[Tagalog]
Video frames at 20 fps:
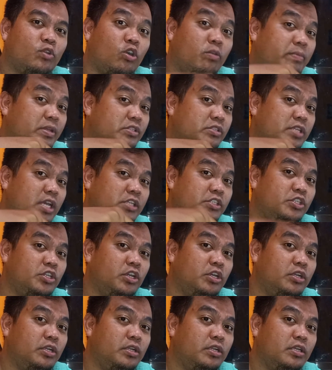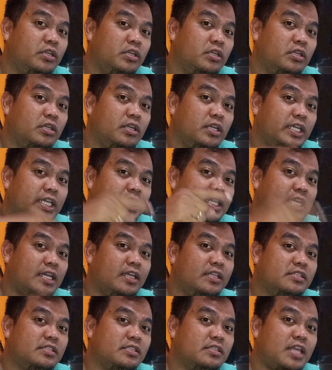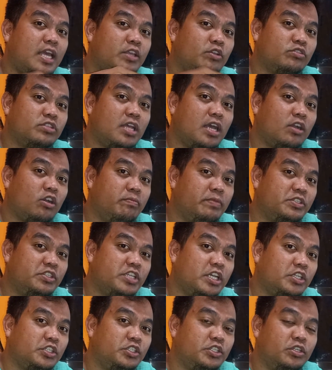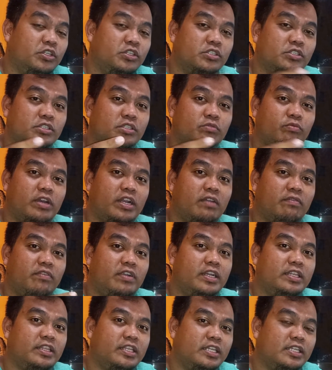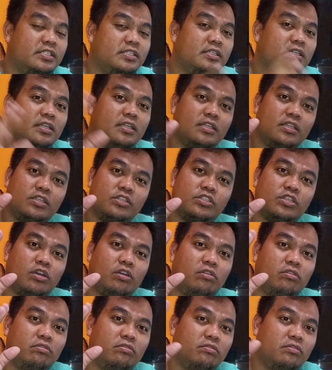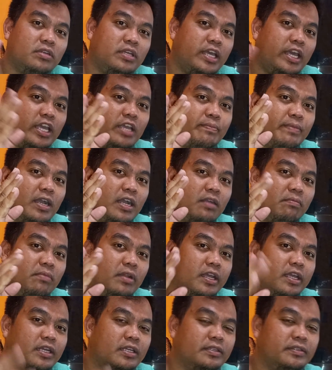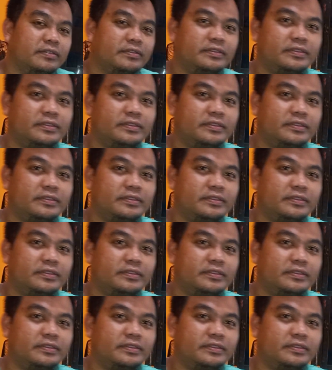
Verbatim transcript: comment section kita-kits tayo sa comment sections, whatever it is. So, hey mga kableng.